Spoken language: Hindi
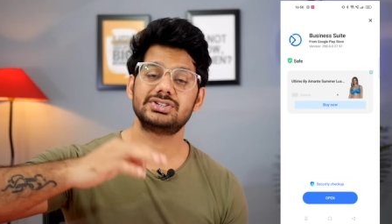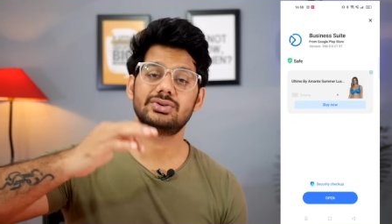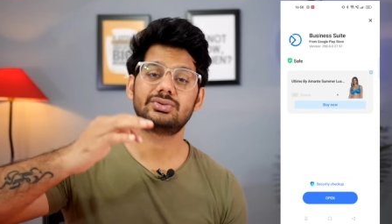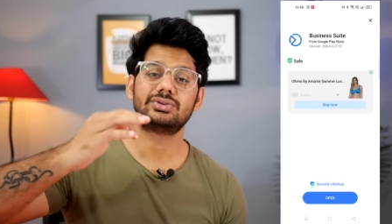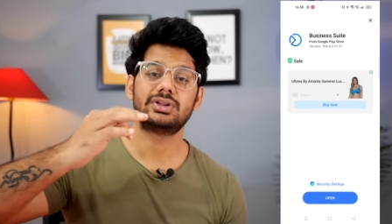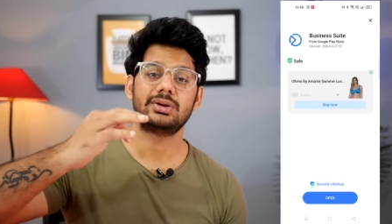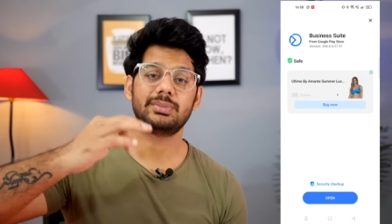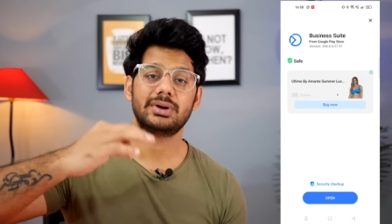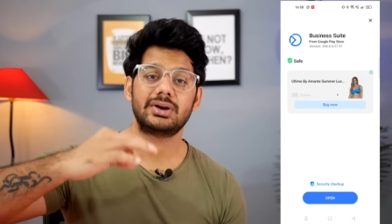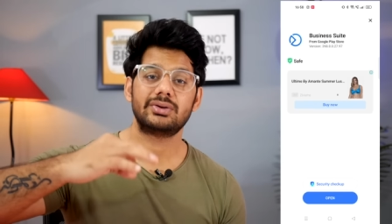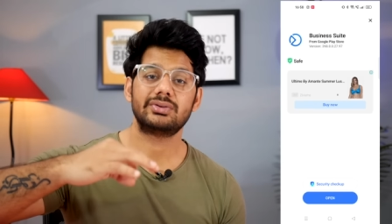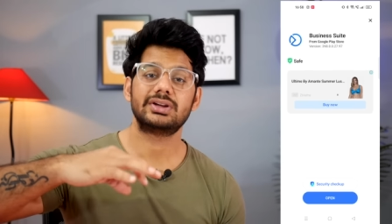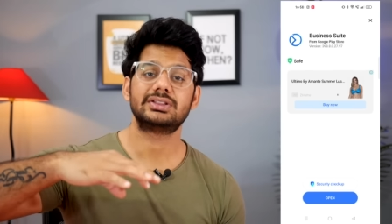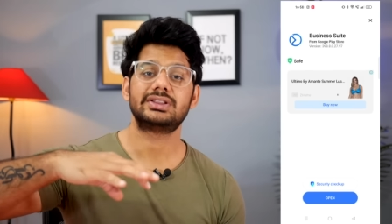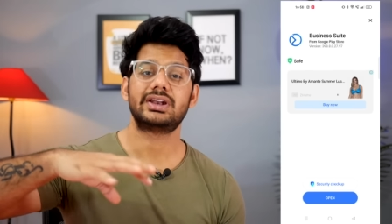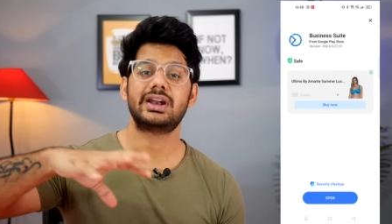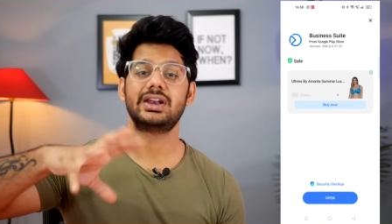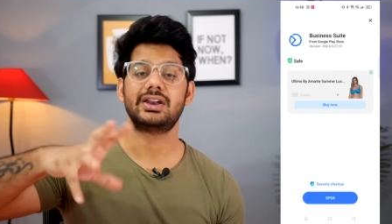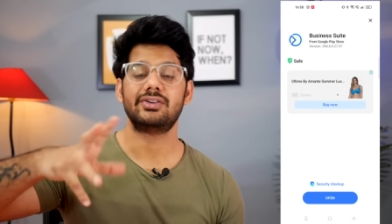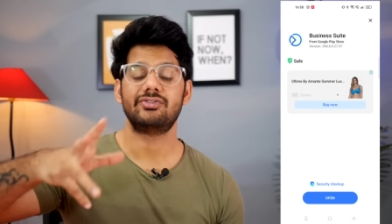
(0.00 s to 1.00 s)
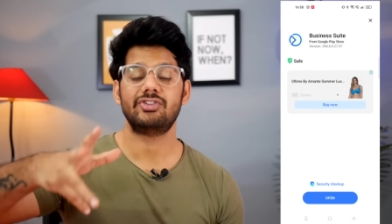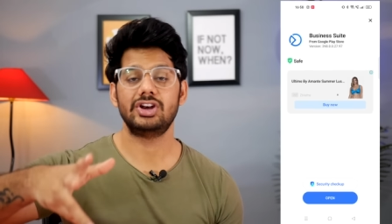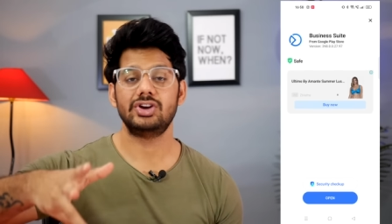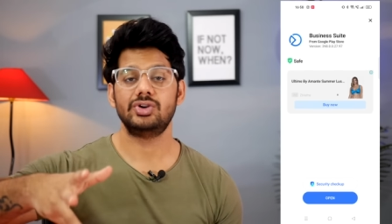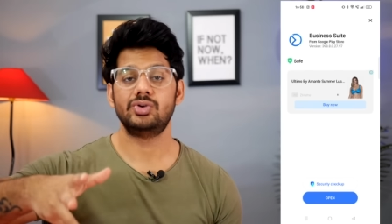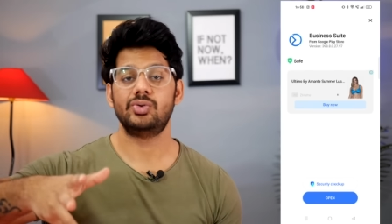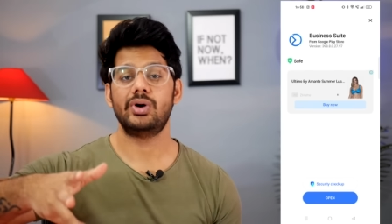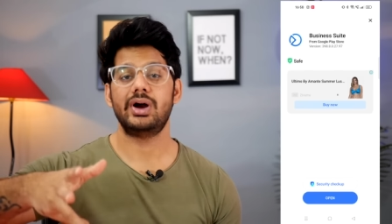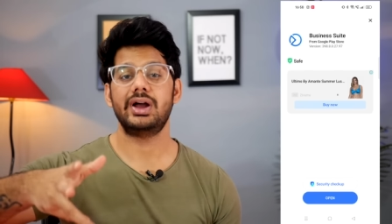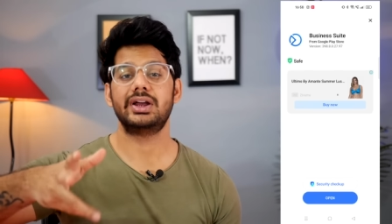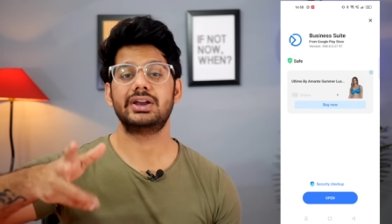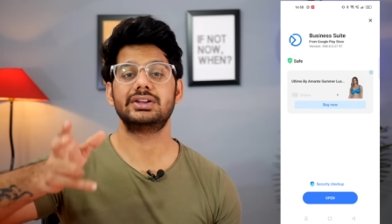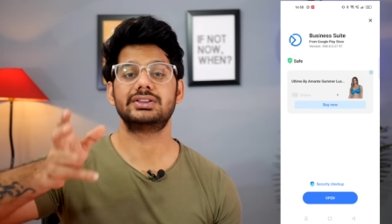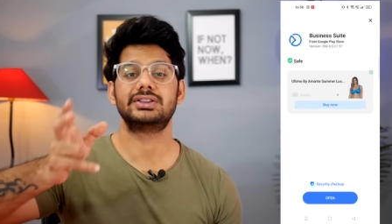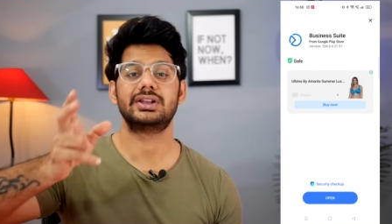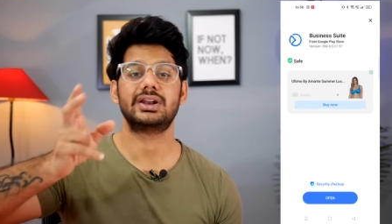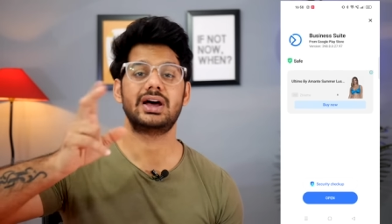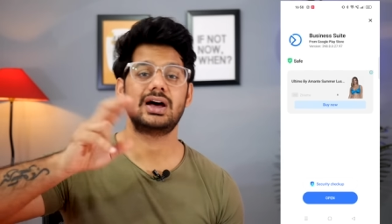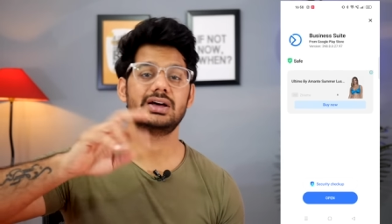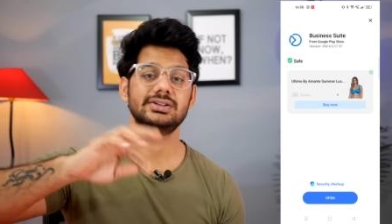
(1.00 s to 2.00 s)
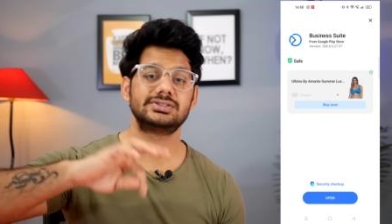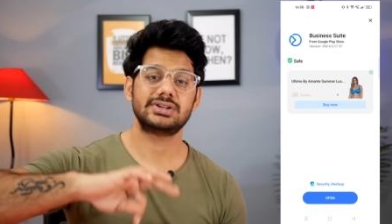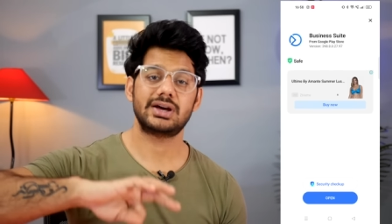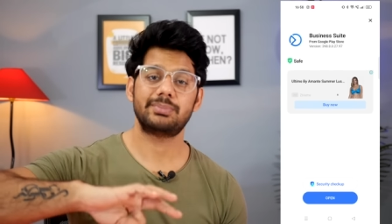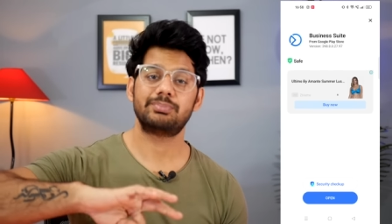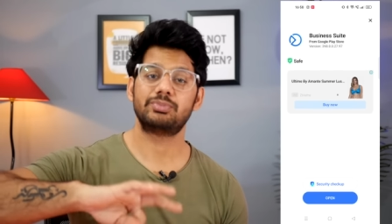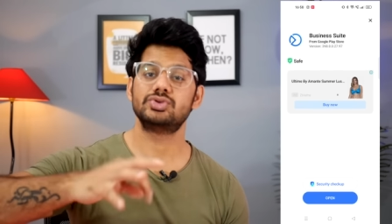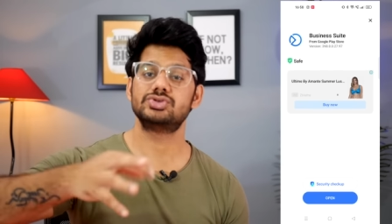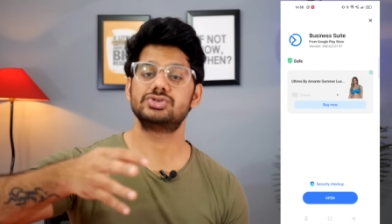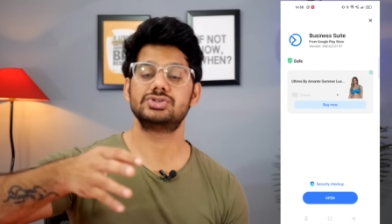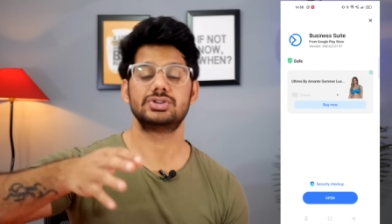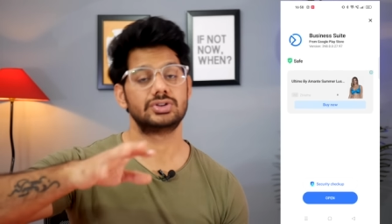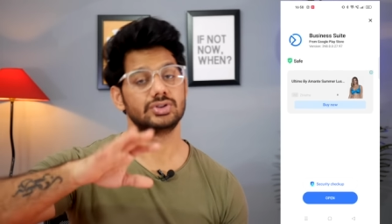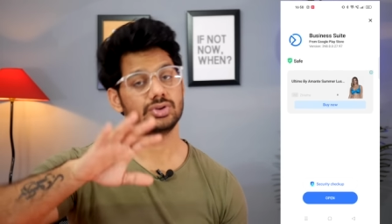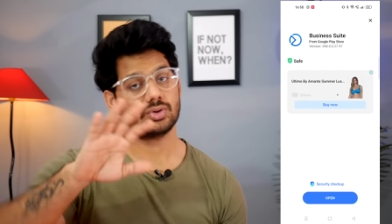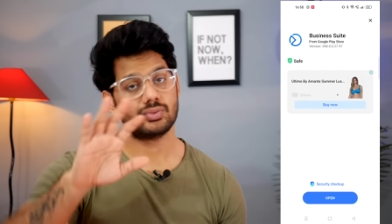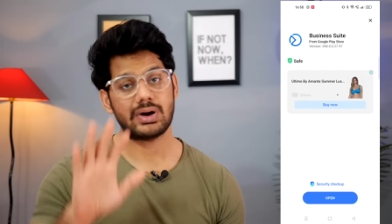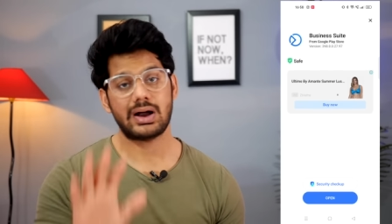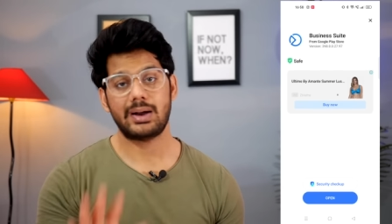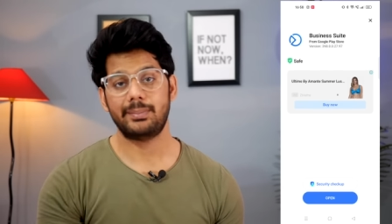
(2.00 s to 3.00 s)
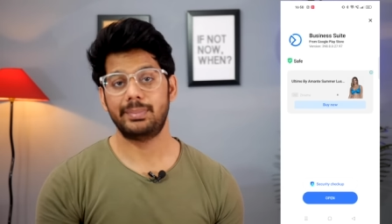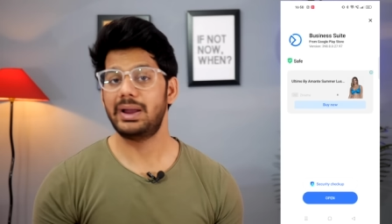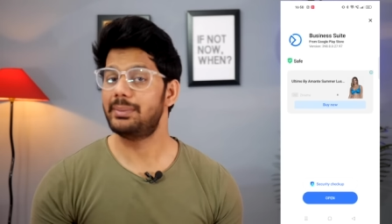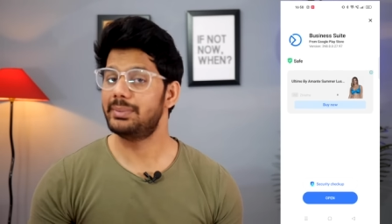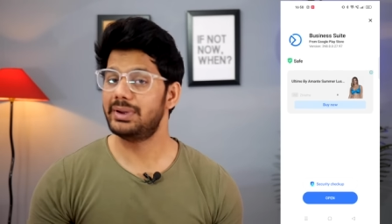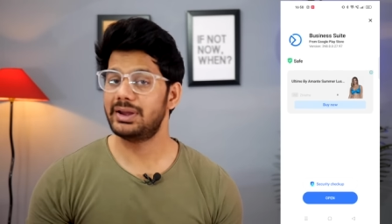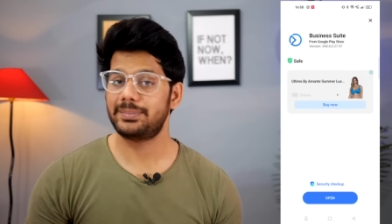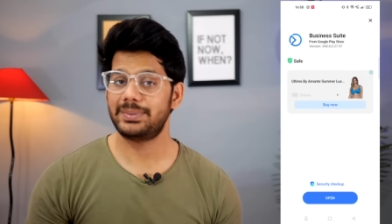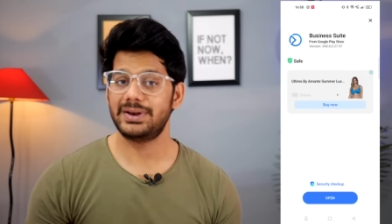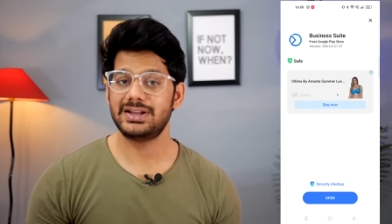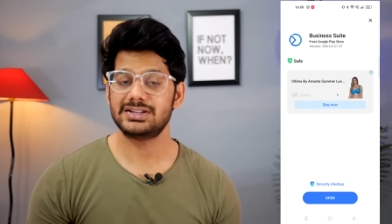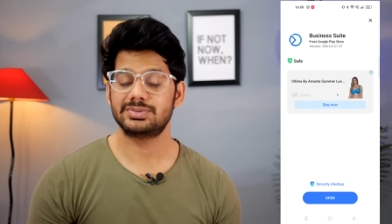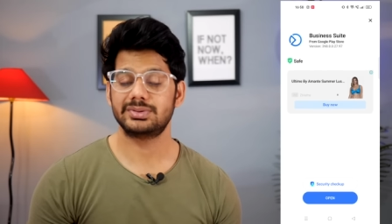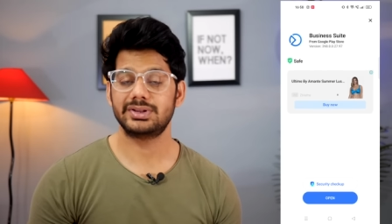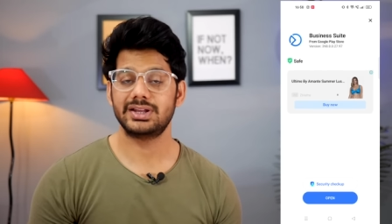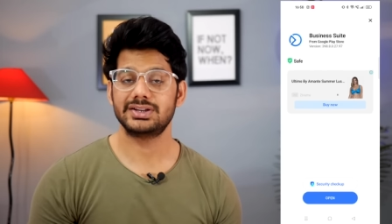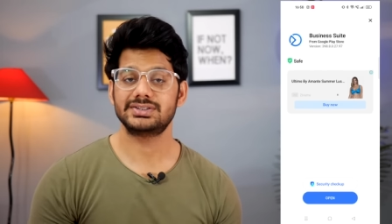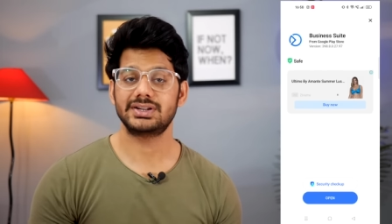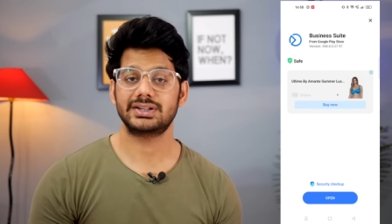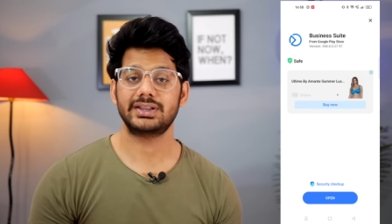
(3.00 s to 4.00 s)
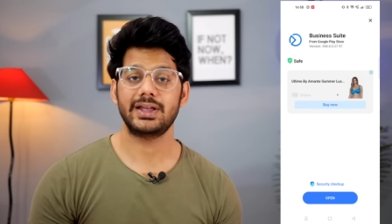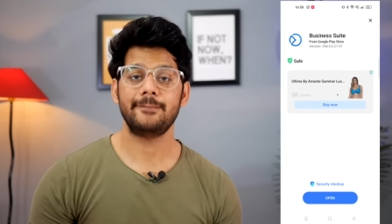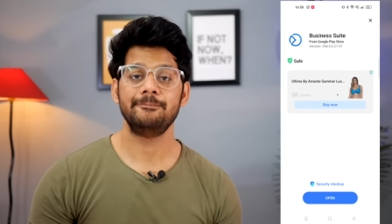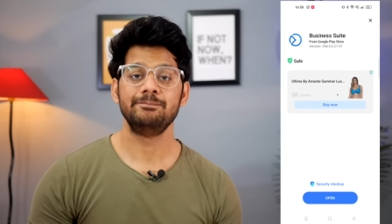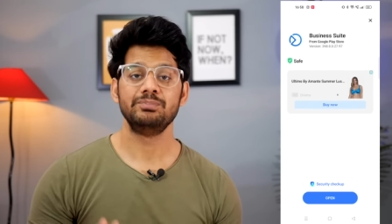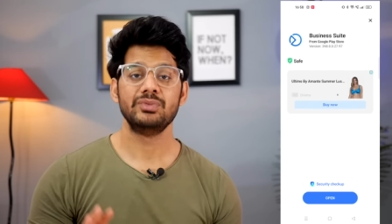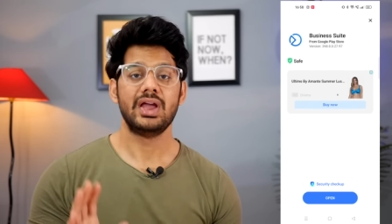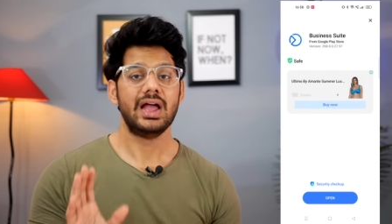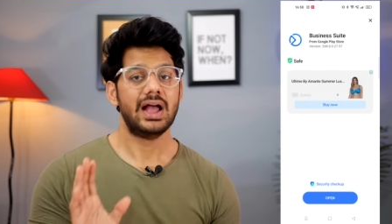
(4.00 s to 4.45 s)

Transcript: होती है मतलब कितना रिवेन्यू हुआ है कितना सब कुछ तो वहाँ पर हम एक प्लेस पे देख सकते हैं